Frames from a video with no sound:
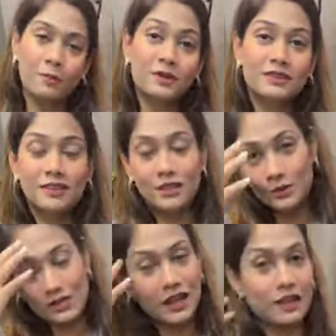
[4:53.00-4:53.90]
आपने इतने
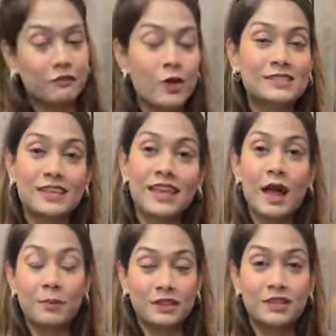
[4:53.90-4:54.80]
दिनों से इफ यू आर
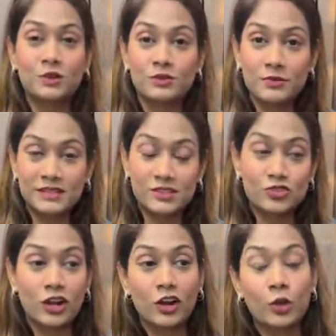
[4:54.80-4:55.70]
सेइंग आप इतने दिनों से
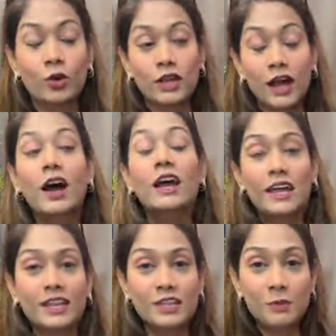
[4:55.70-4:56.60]
मैसेज कर रहे हो या
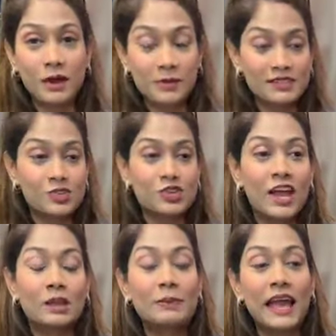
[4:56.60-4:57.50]
इतनी बार मैसेज
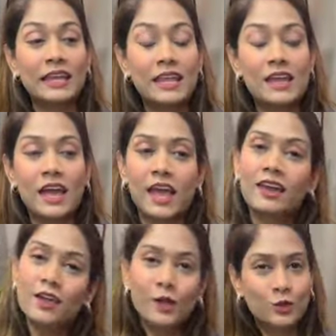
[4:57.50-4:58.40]
किया रिप्लाई नहीं
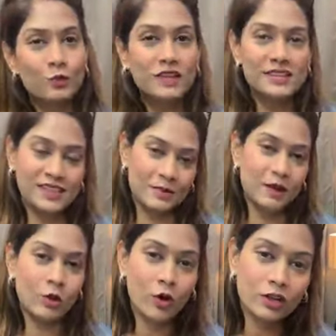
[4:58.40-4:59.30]
आया है तो प्लीज
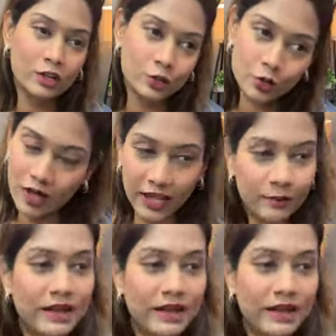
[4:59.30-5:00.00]
एक बार और कर दो